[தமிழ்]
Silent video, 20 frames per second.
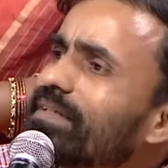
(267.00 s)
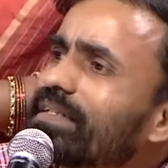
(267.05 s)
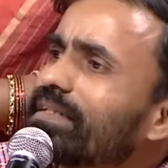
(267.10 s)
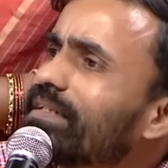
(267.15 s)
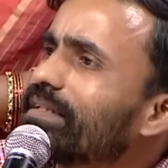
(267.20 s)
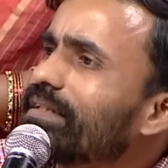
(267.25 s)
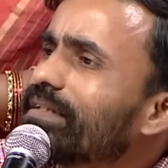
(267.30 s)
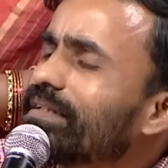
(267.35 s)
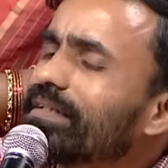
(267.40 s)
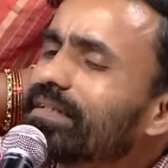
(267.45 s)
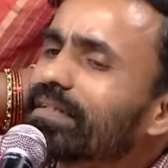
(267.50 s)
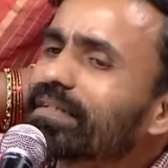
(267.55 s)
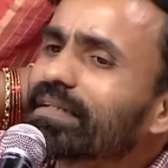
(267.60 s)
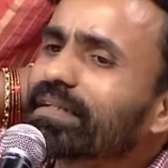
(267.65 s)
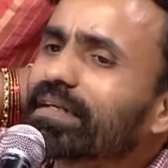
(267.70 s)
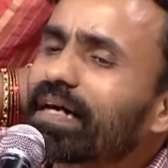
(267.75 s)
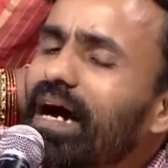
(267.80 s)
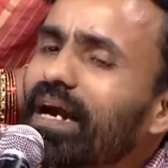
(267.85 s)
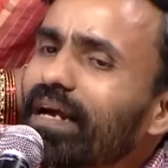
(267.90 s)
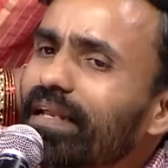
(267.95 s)
வந்து
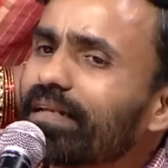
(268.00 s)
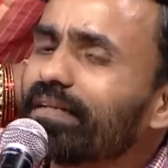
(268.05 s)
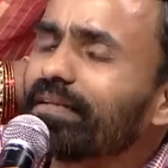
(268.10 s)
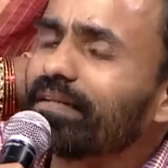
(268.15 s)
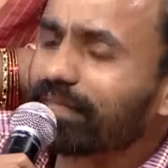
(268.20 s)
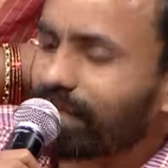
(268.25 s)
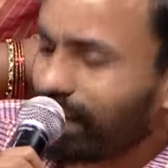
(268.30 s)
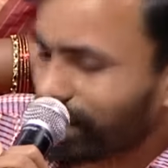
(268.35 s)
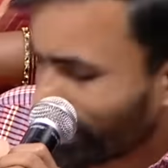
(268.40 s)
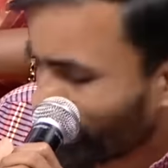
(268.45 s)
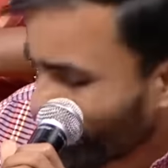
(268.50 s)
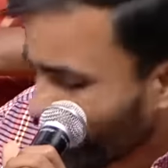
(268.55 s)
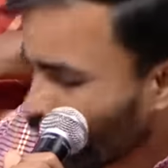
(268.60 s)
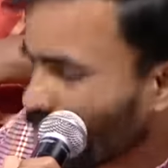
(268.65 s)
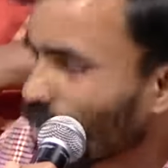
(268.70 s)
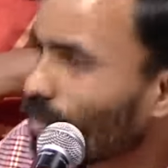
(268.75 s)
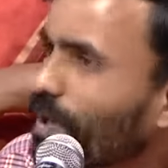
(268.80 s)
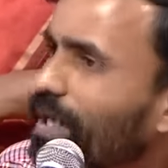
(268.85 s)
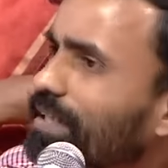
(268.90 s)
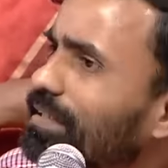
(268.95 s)
காலையிலேருந்து சாயந்தரம் வரைக்கும்
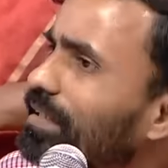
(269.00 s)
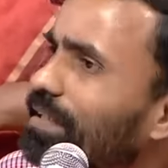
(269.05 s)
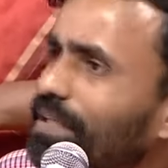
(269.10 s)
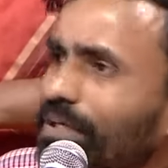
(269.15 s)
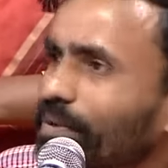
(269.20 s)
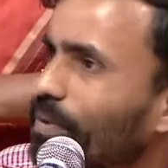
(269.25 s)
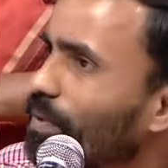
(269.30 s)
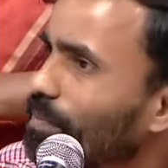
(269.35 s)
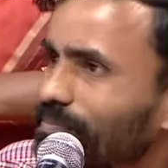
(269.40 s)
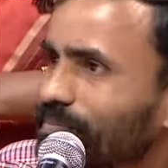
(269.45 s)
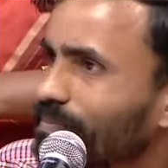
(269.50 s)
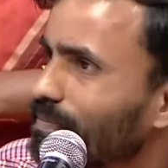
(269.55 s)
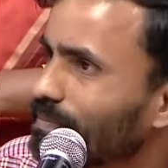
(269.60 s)
இப்படி உட்காந்து தான் இருக்கும்